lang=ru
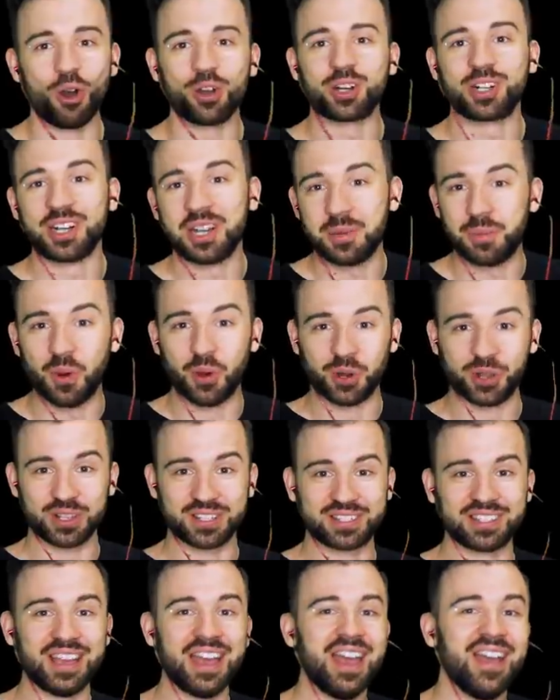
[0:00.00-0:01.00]
Орра и
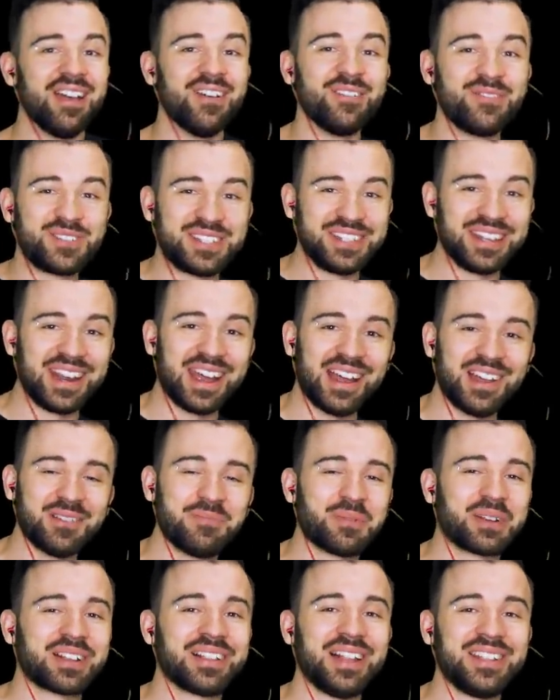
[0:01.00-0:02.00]
Борус. В
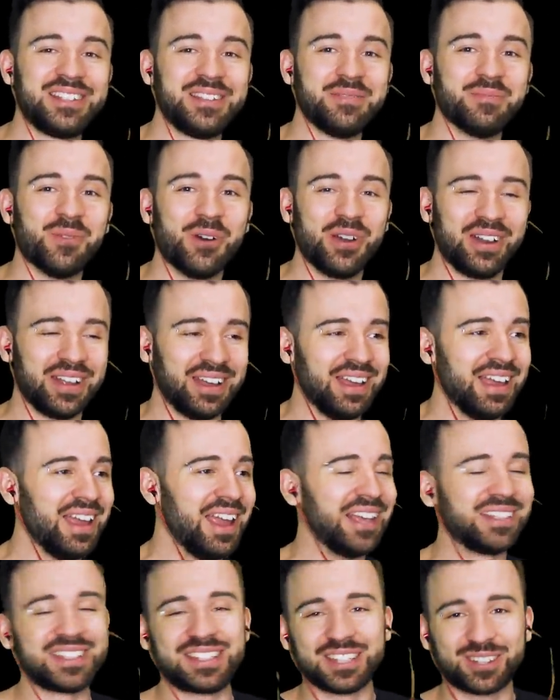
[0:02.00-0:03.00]
сериале «Проглоти море».
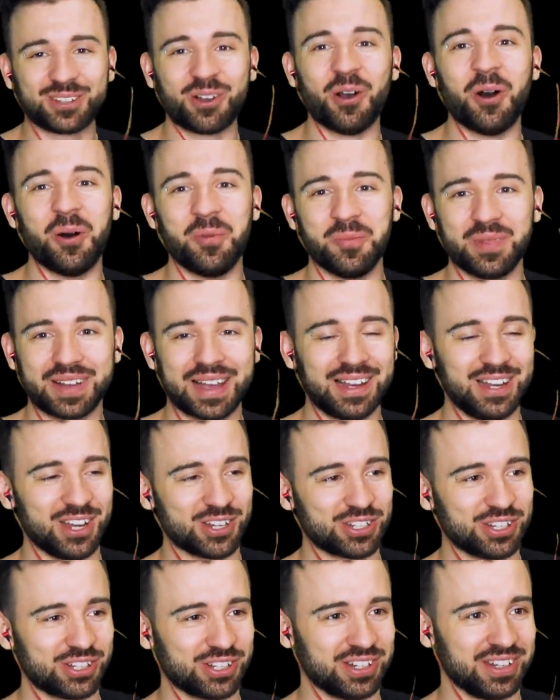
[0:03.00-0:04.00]
Это ситком, конечно